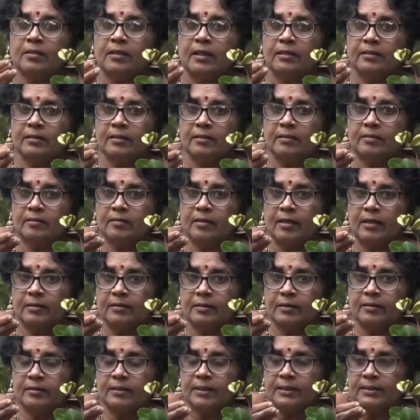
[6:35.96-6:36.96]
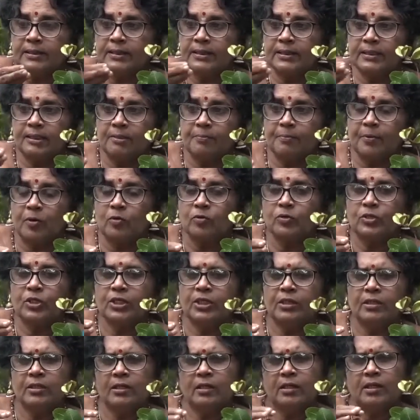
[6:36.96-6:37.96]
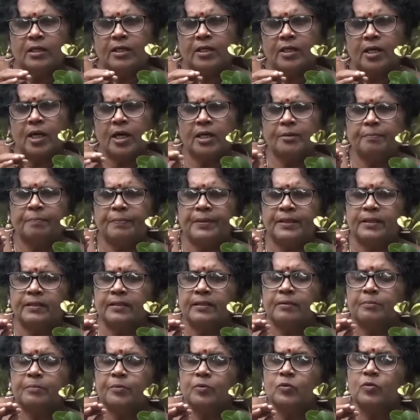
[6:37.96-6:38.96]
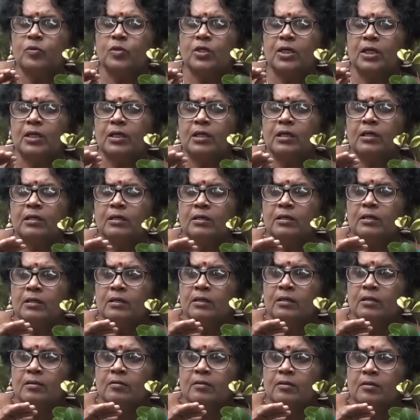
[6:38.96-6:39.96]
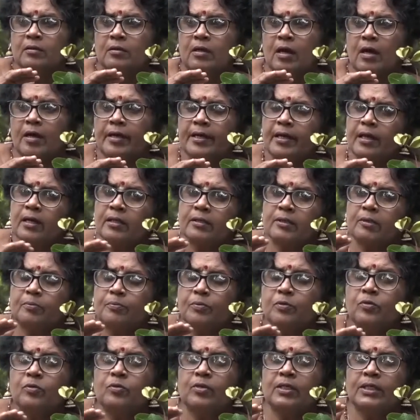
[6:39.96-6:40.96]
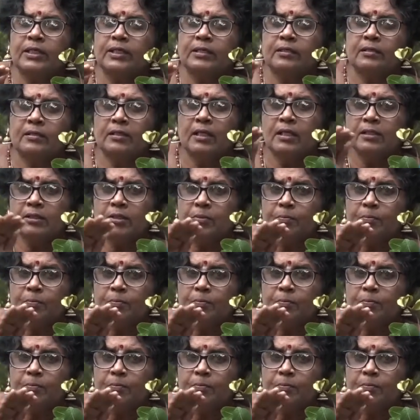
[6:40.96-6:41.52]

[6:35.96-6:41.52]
அந்த அந்த நசித்த பகுதியை நல்லா நாட்பட்ட புண்கள் காயாத புண்கள் இருந்தால்